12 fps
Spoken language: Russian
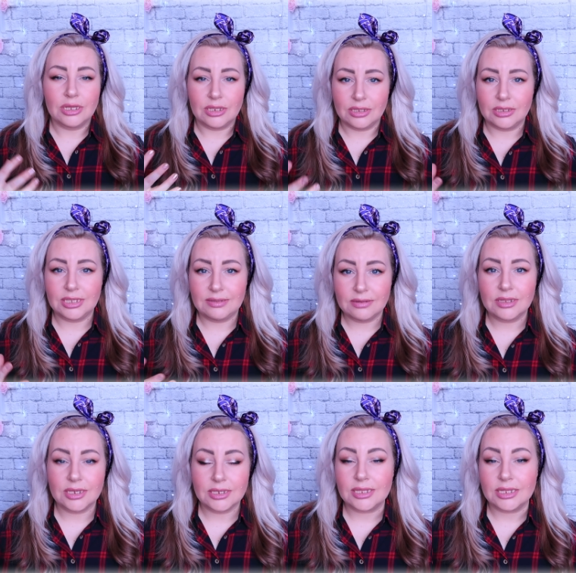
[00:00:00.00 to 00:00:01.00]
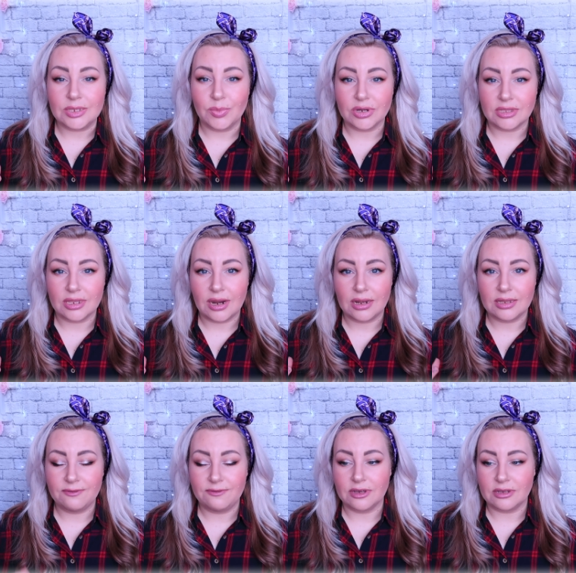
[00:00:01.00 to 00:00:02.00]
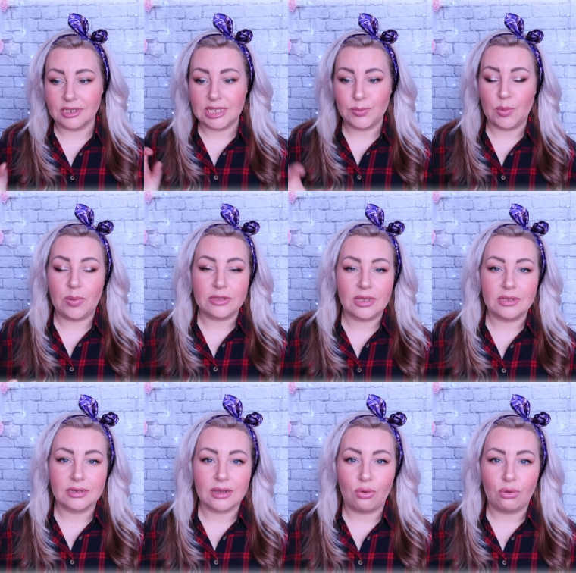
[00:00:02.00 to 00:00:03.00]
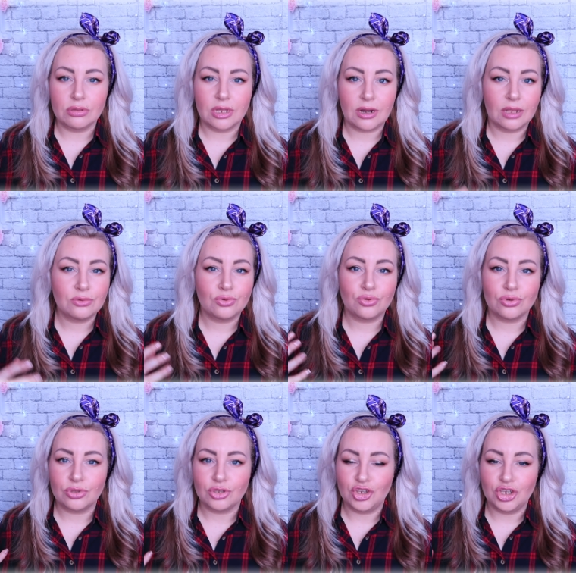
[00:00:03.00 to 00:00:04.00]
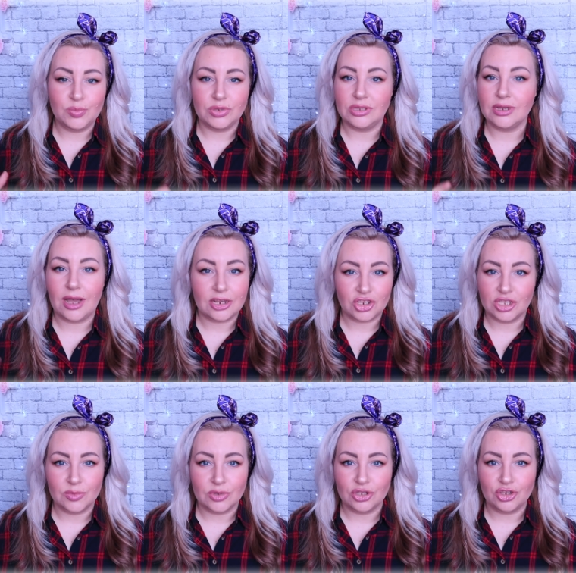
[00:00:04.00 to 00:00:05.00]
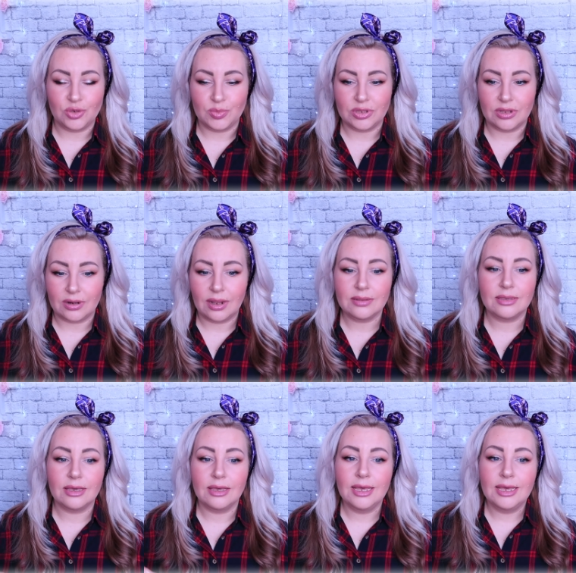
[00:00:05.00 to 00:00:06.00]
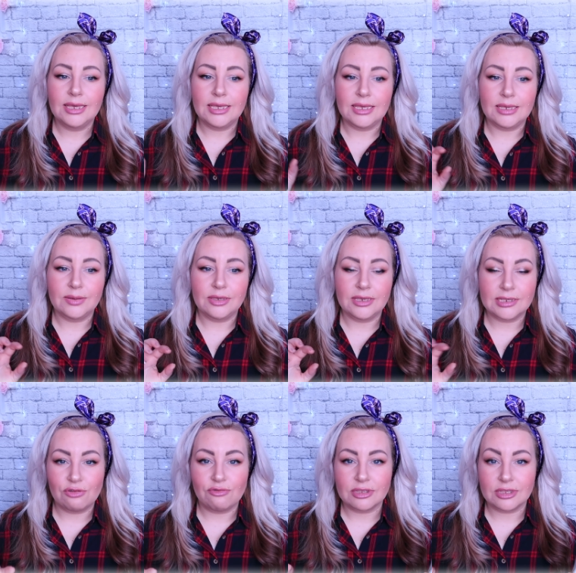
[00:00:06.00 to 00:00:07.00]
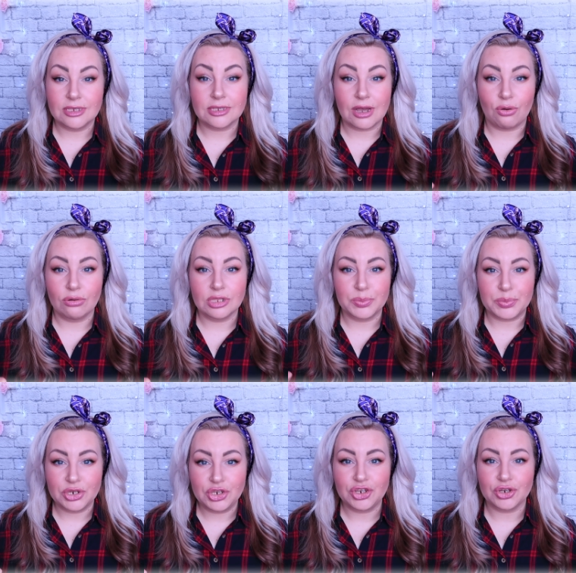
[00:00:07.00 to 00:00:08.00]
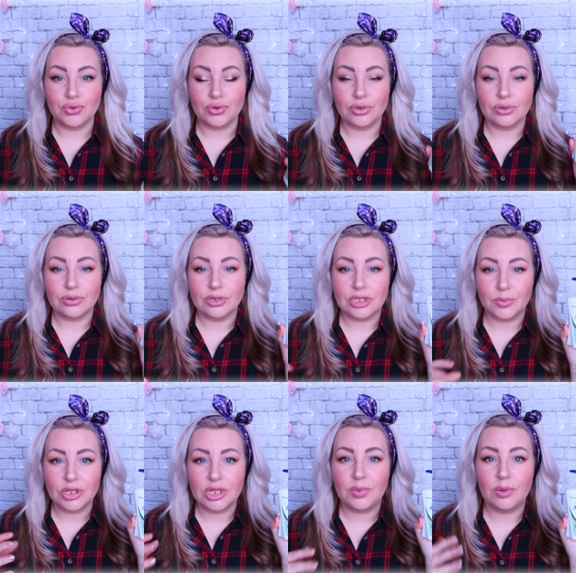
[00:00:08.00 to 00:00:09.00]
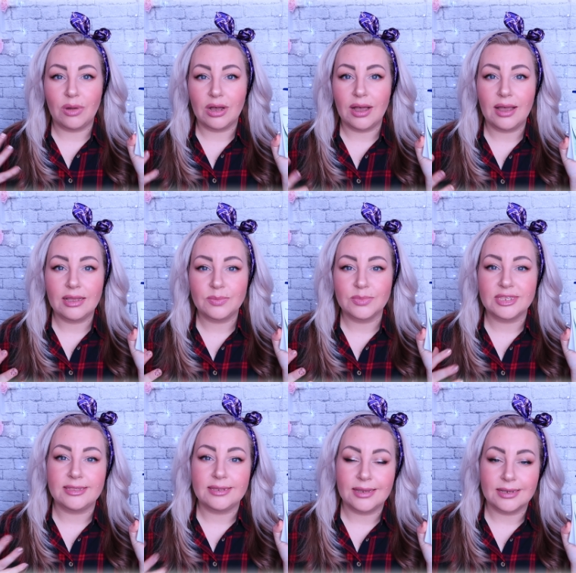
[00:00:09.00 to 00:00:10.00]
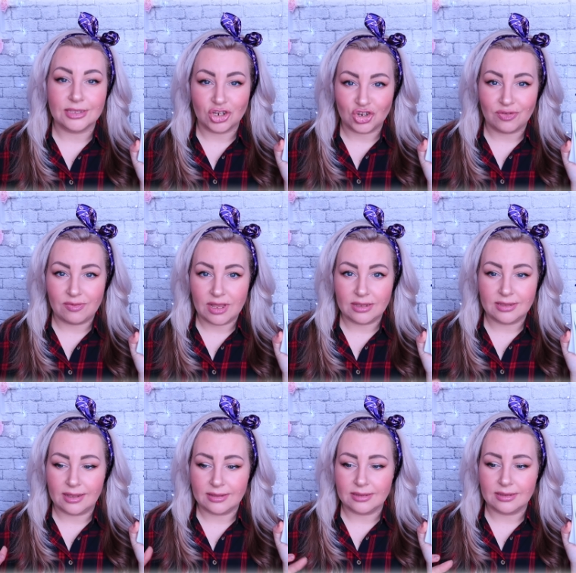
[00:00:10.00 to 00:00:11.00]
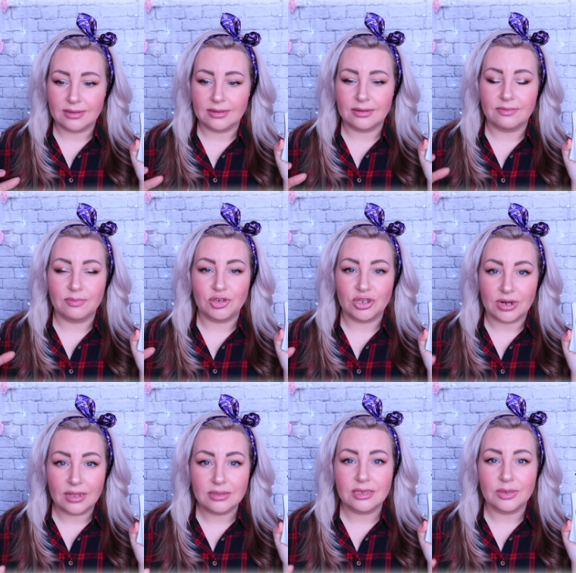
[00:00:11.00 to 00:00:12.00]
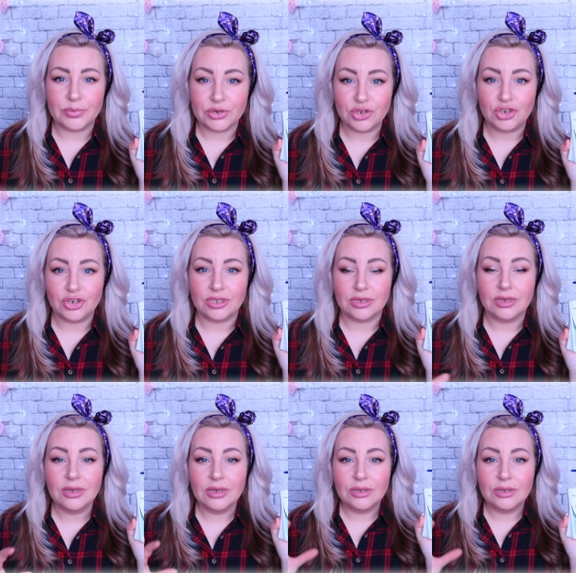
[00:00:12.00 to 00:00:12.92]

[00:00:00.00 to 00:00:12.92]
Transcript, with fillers: Э, действительно, есть антибактериальный эффект. Если попадает на какую-то ранку, то это щипит. Не каждое мыло щипит на ранке. И если у вас есть какой-то прыщик, то это мыло помогает быстрее заживлять данные э, вообще ранки, прыщики.